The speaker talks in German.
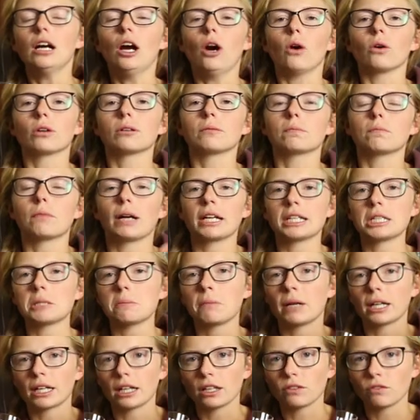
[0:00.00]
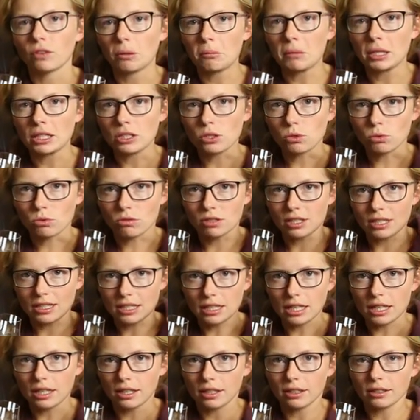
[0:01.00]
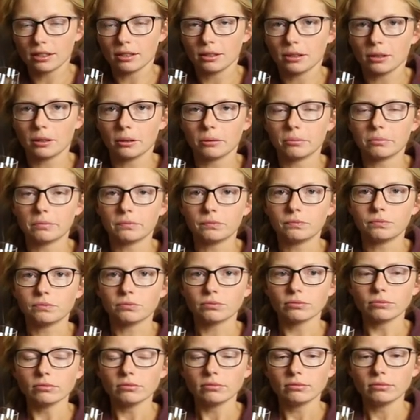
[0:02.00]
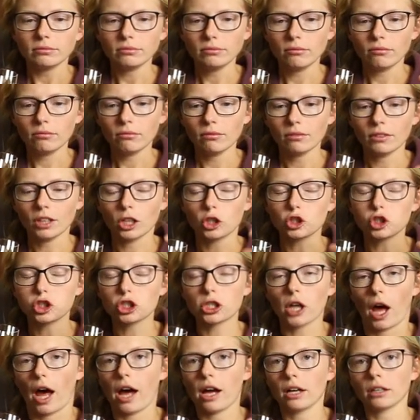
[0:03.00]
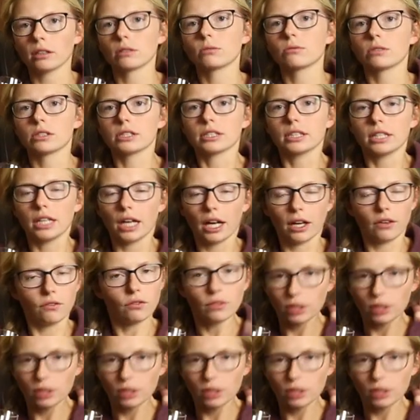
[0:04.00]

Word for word: Und manchmal, gerade wenn man so einen sehr ähm, starken Whisky hat,